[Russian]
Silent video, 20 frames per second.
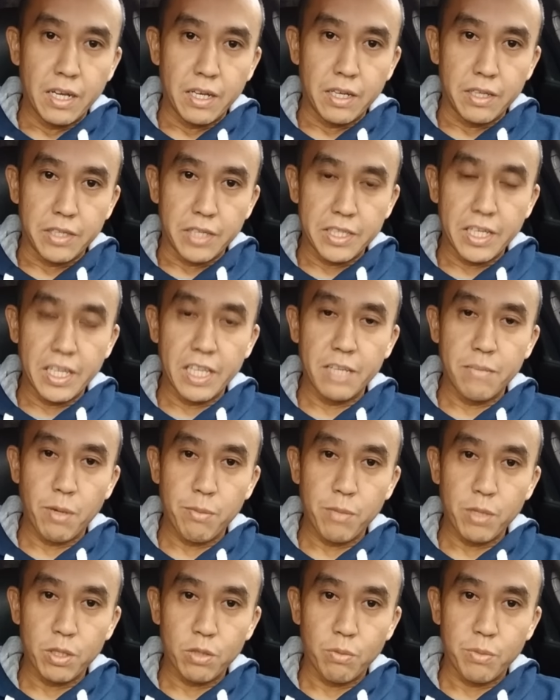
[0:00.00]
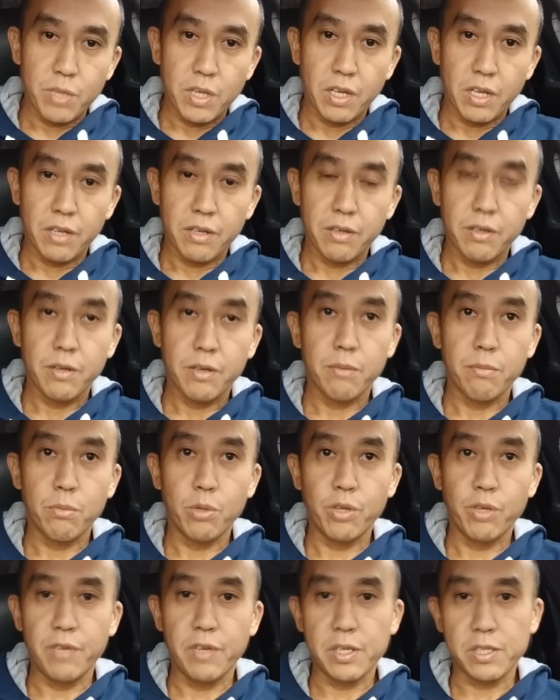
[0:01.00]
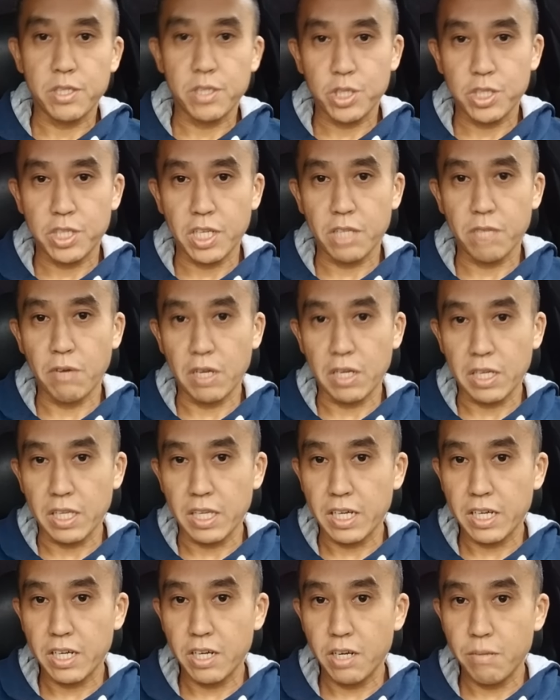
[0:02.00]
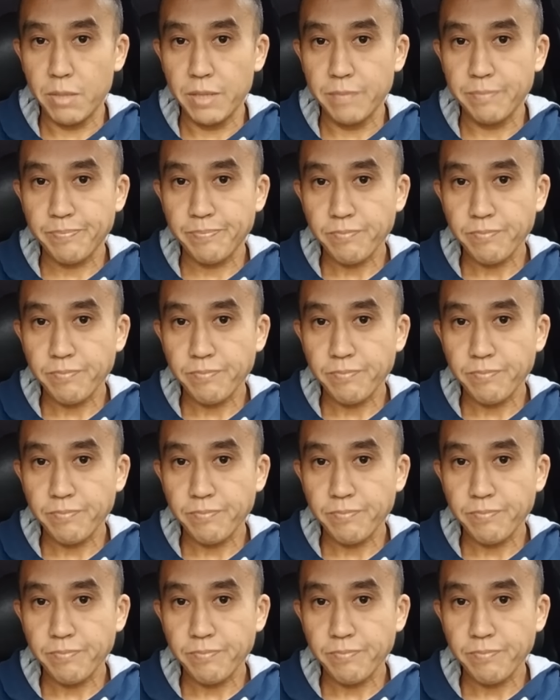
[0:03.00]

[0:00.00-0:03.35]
На данный момент у меня мой вес 62 килограмма.